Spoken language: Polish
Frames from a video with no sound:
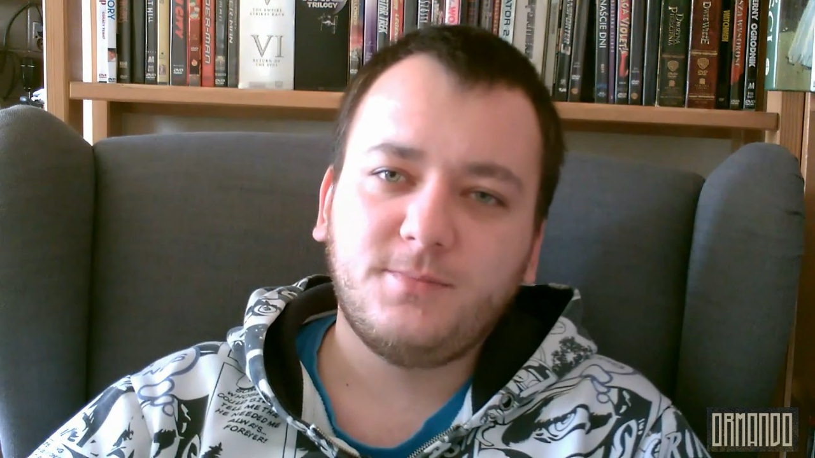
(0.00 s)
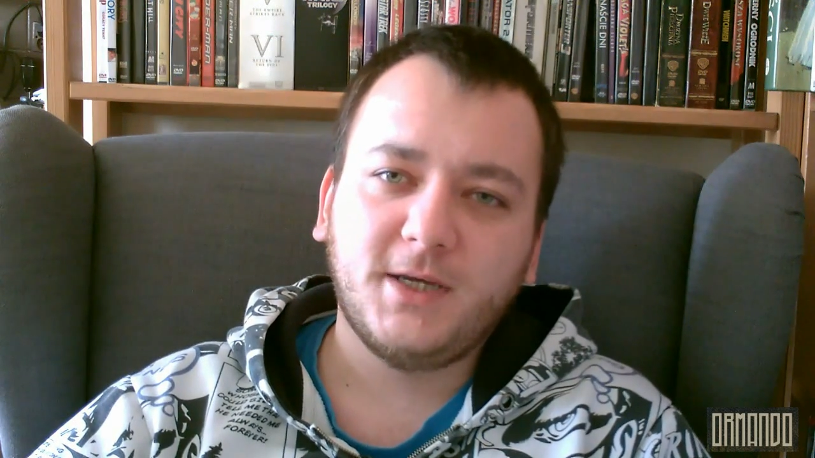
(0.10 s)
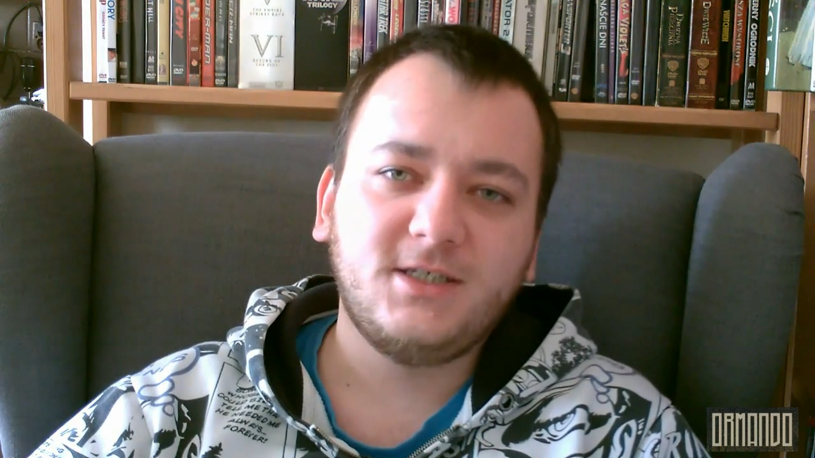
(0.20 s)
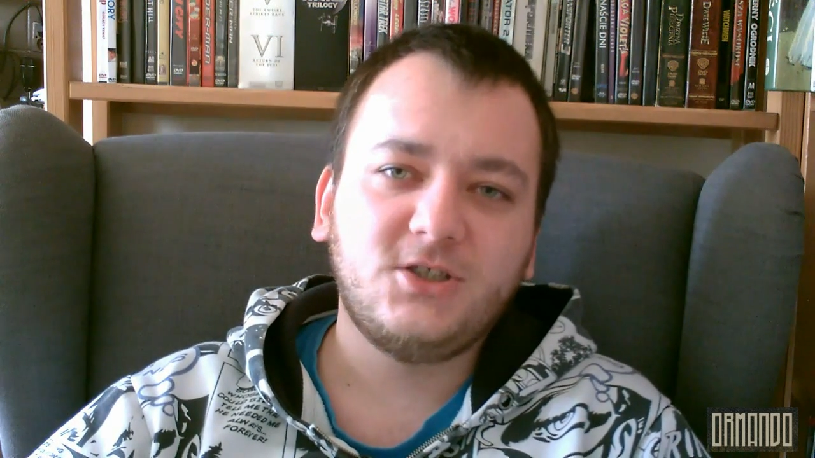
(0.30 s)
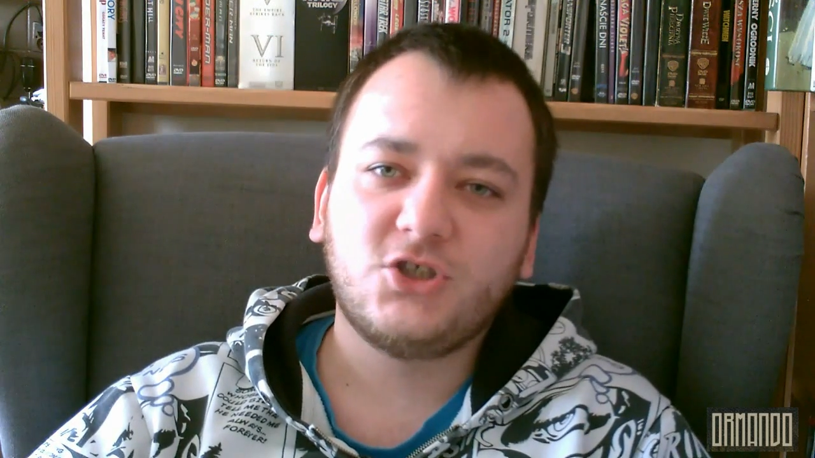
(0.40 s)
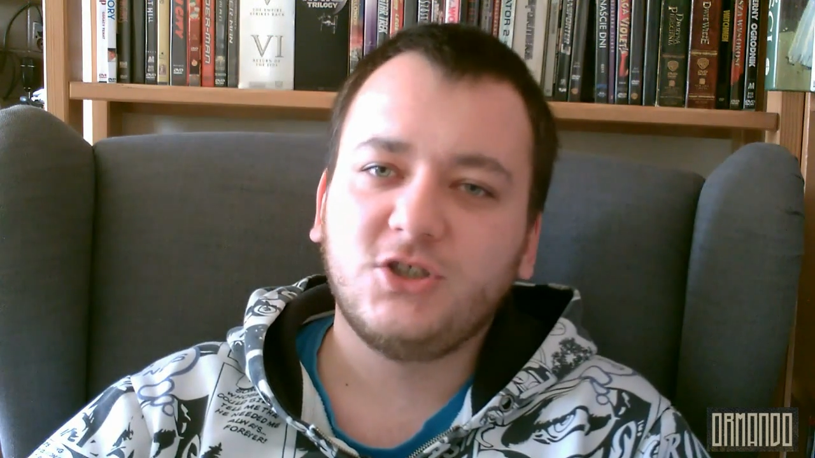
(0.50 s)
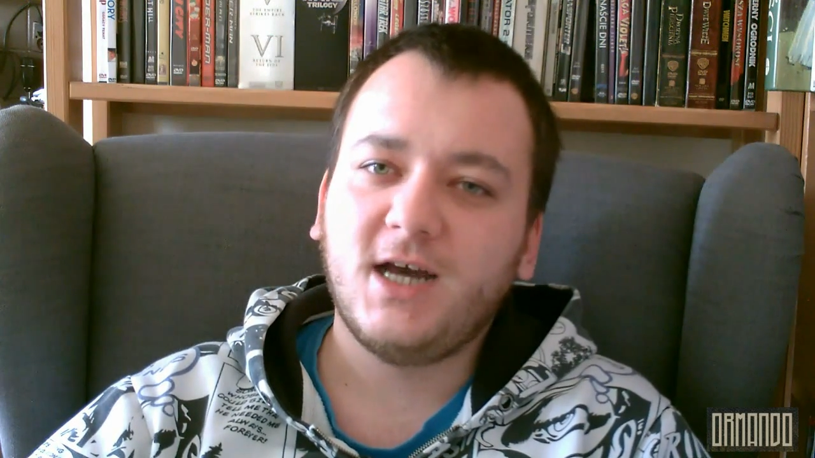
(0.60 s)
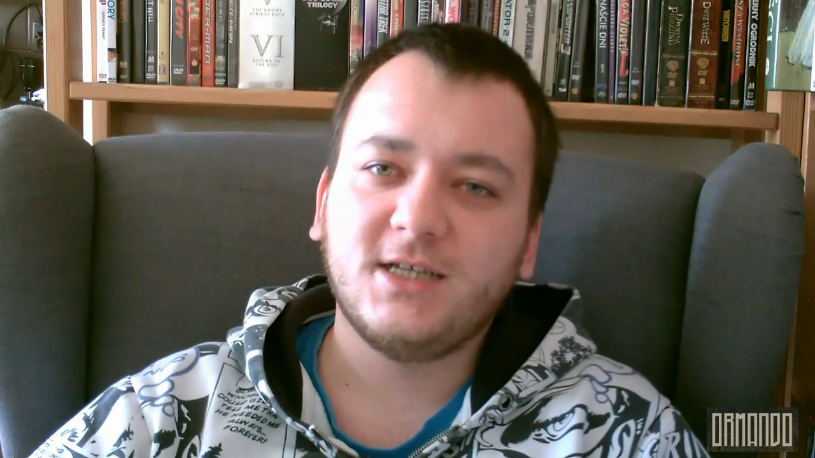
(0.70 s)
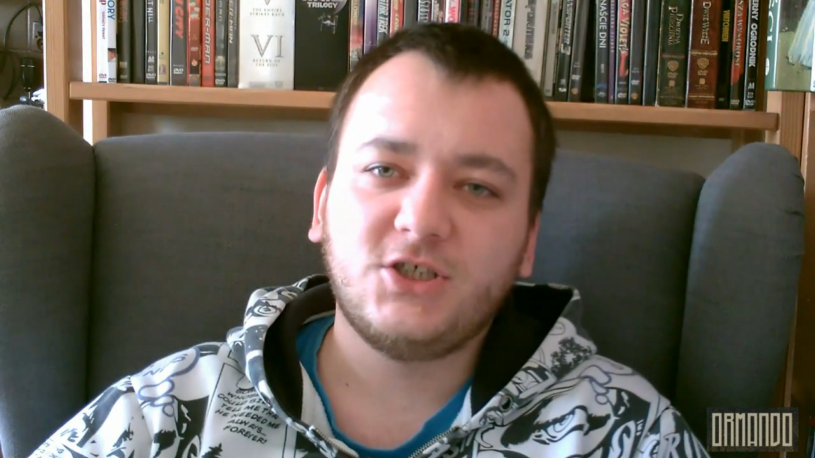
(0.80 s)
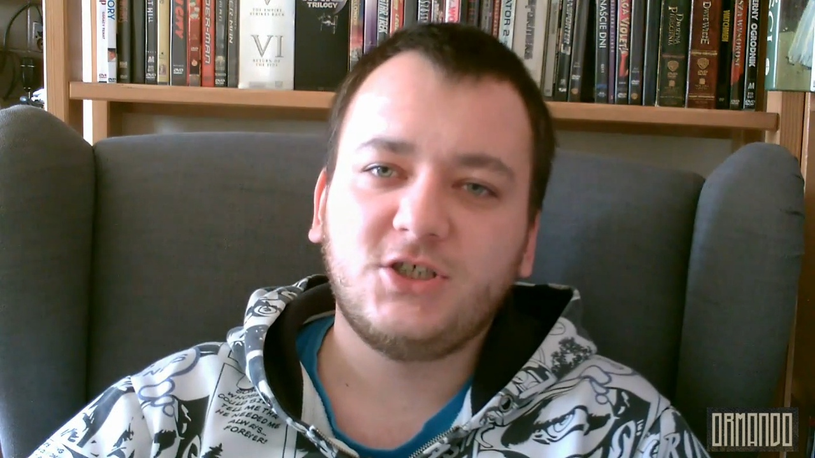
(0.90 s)
PEGI
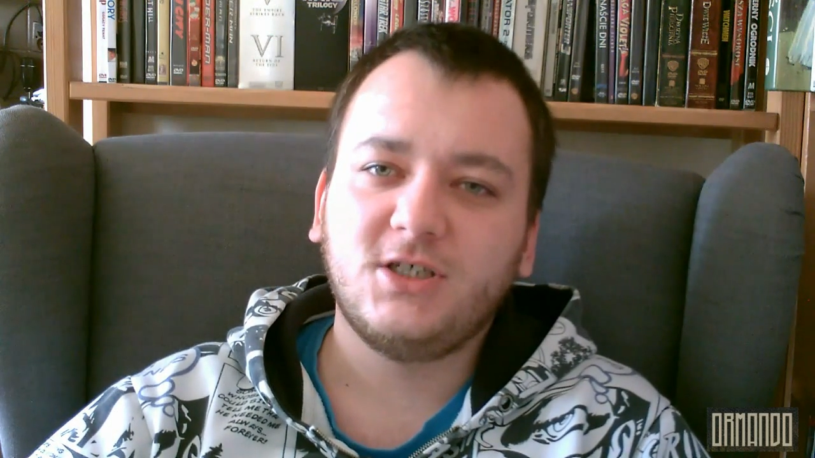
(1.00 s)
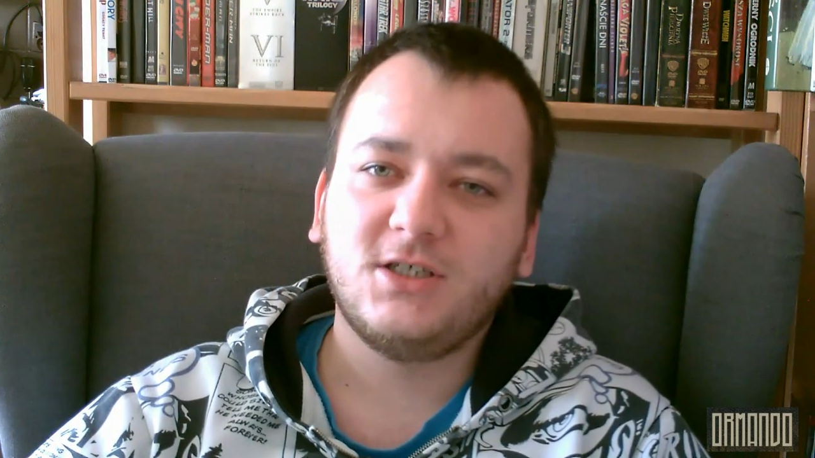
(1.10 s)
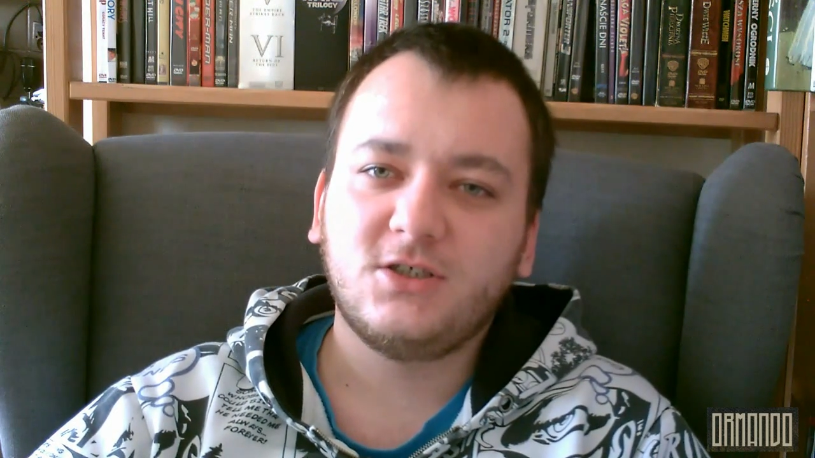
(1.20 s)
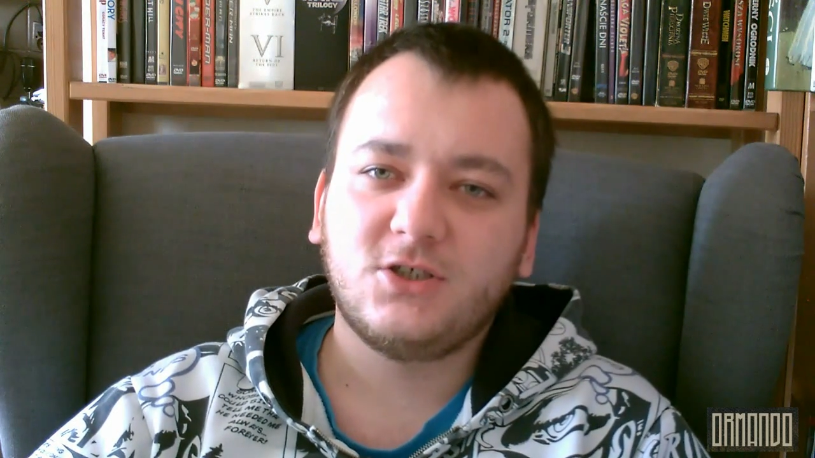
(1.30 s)
13,